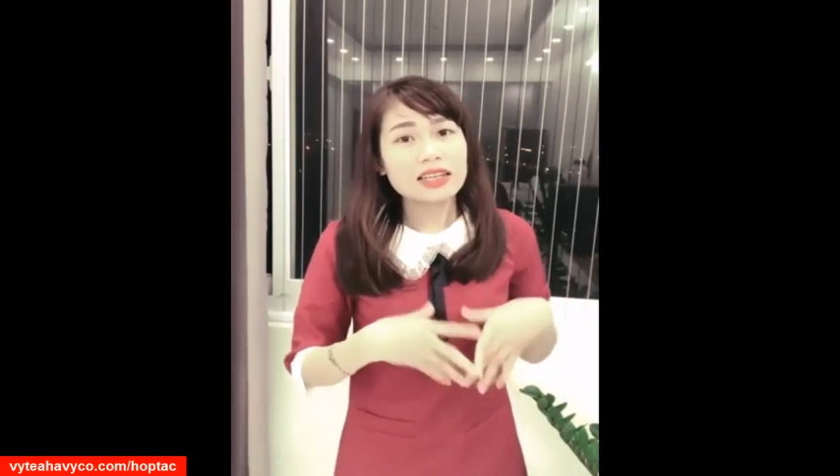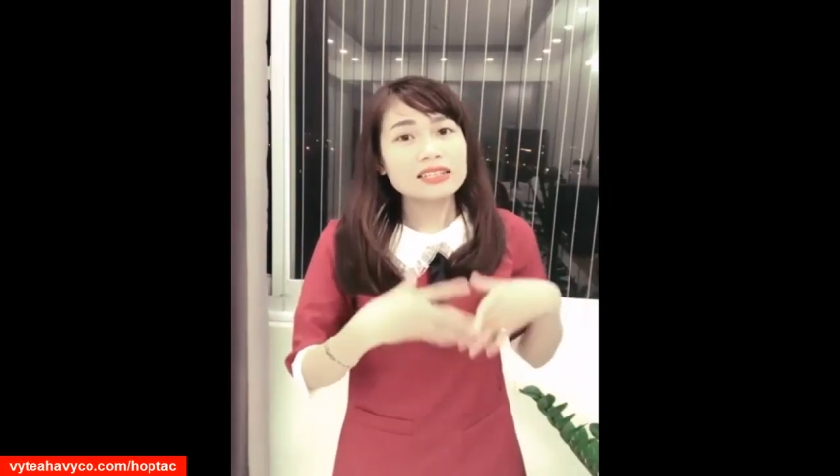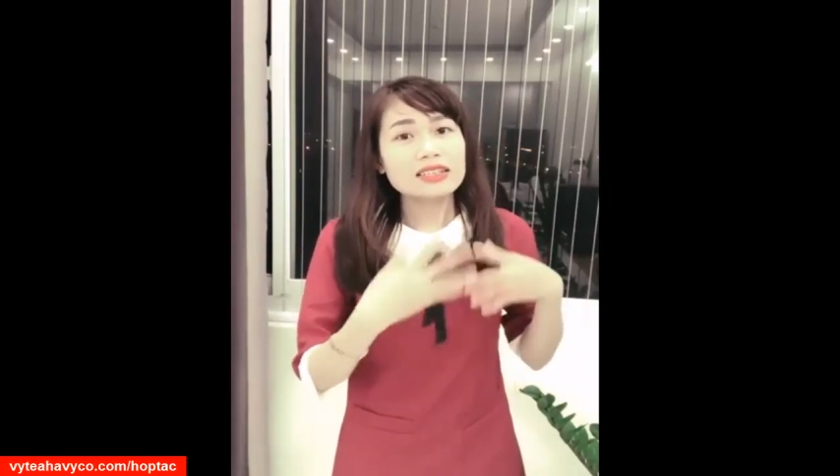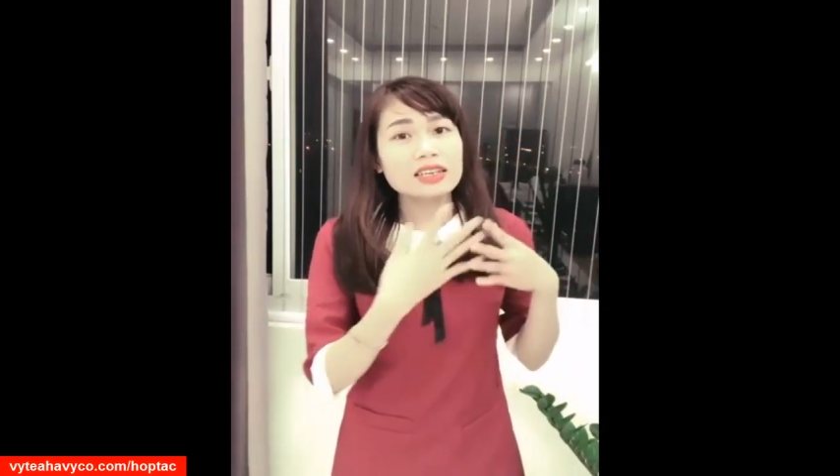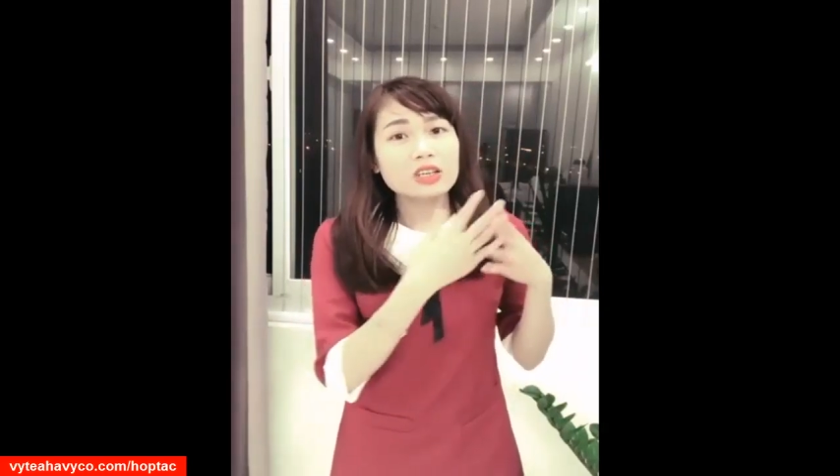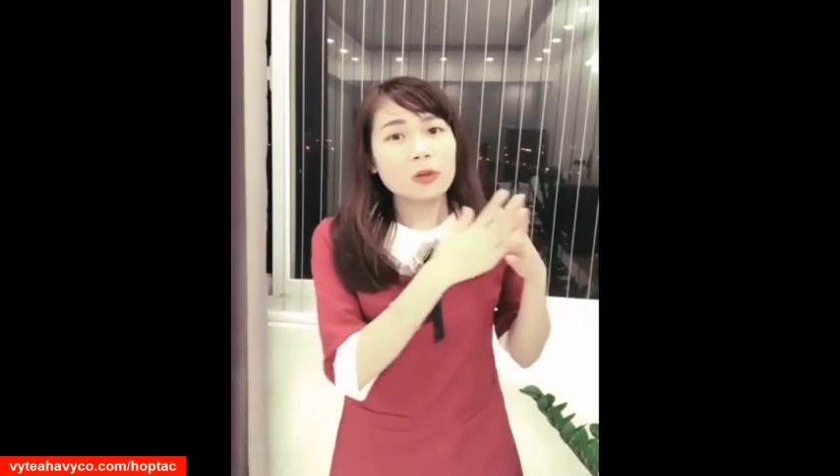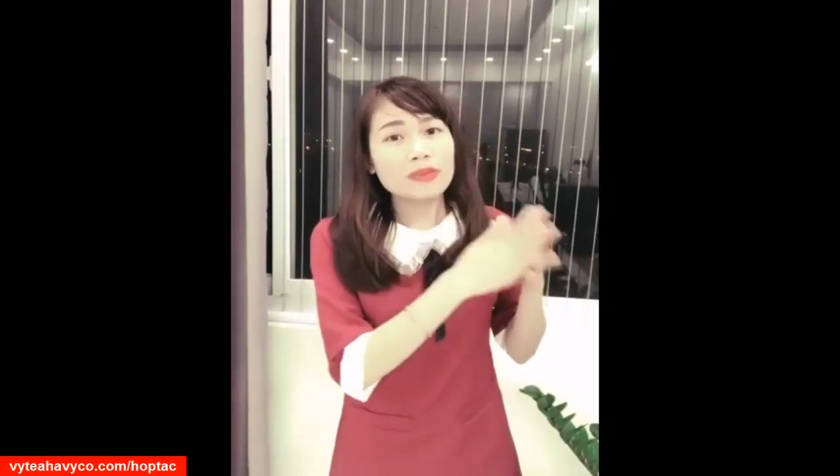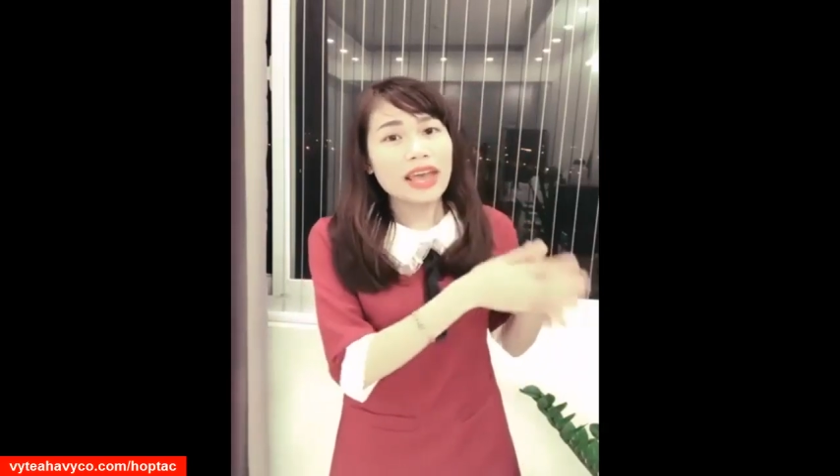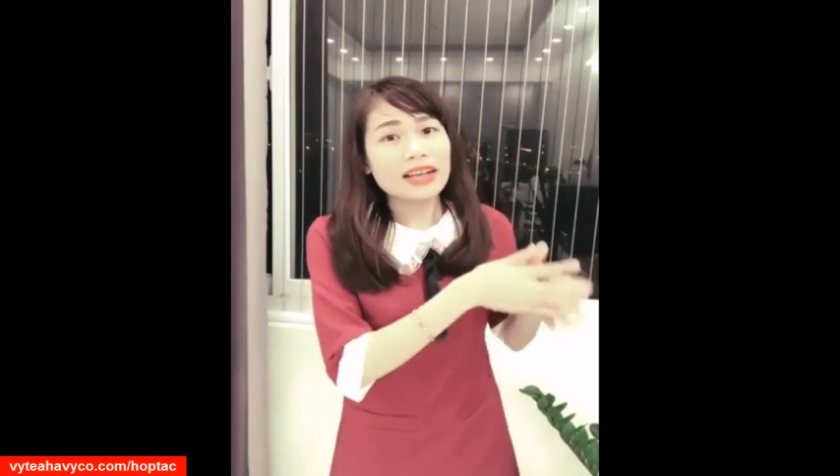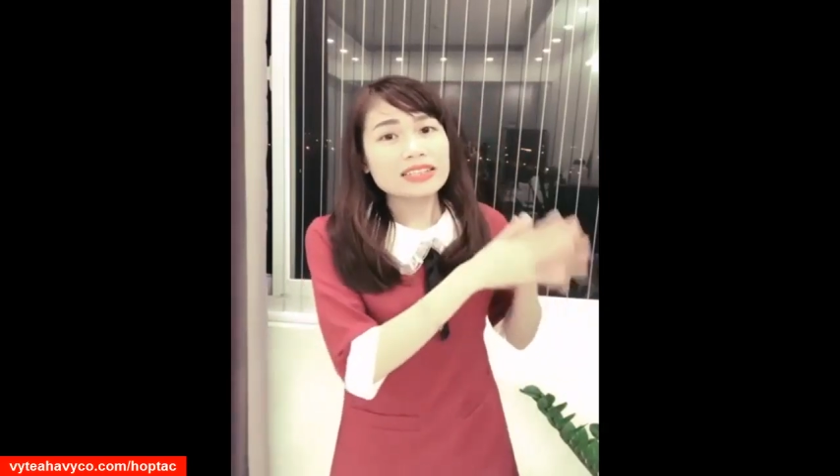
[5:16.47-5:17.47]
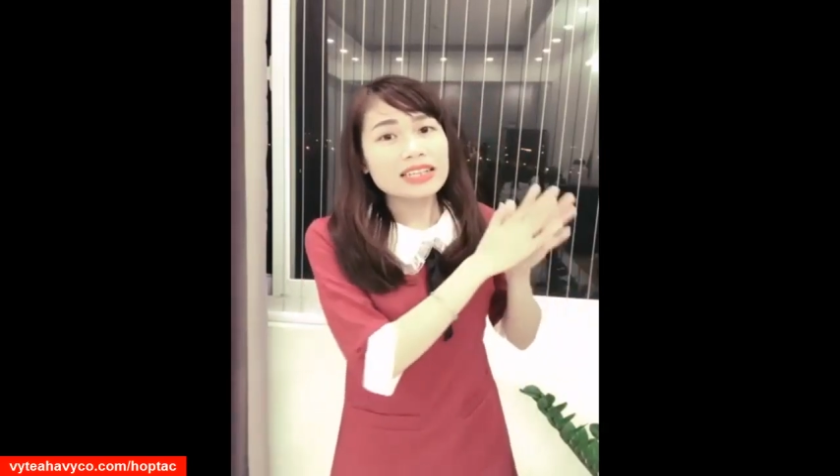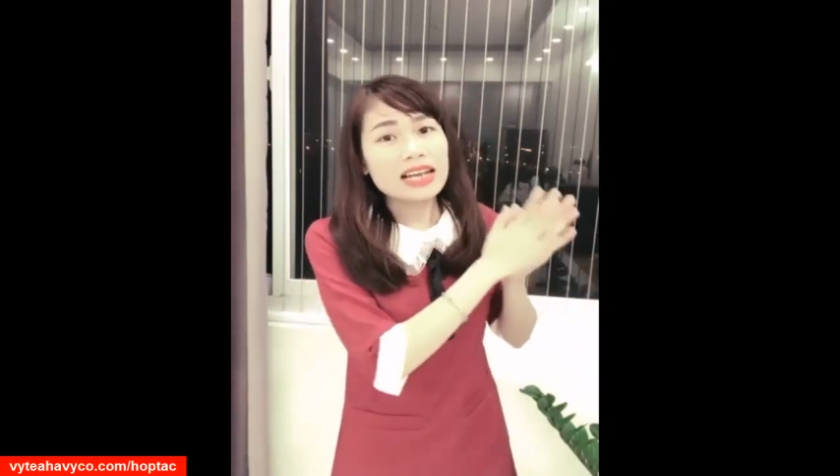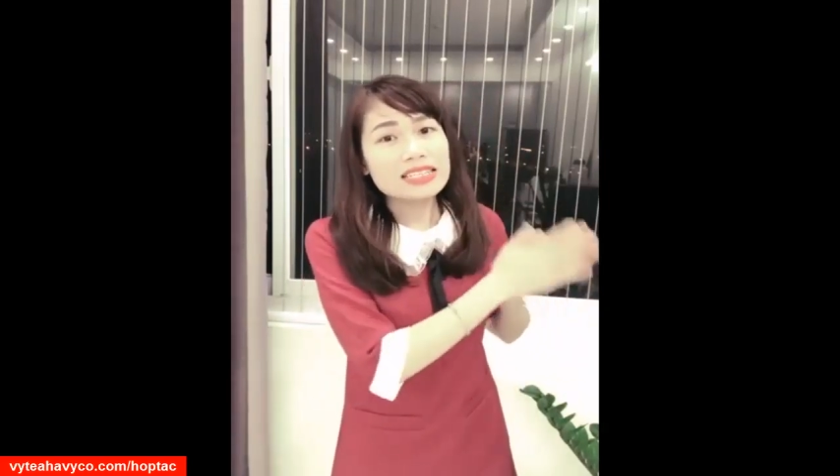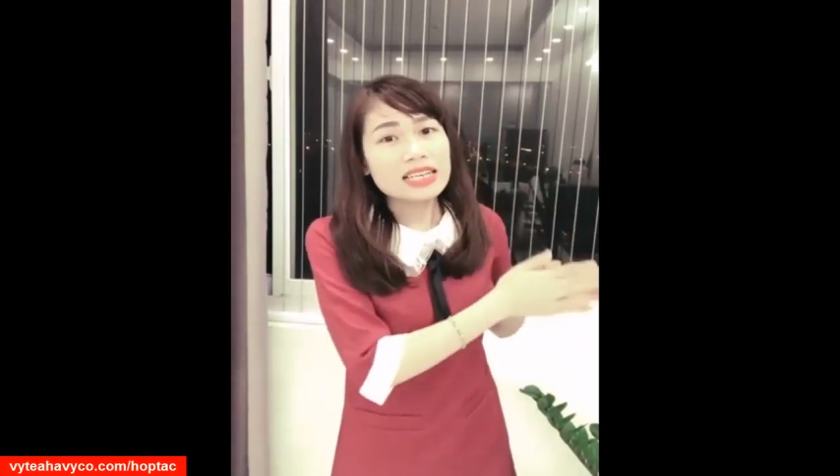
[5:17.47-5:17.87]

thích những cái nhóm nhạc những ca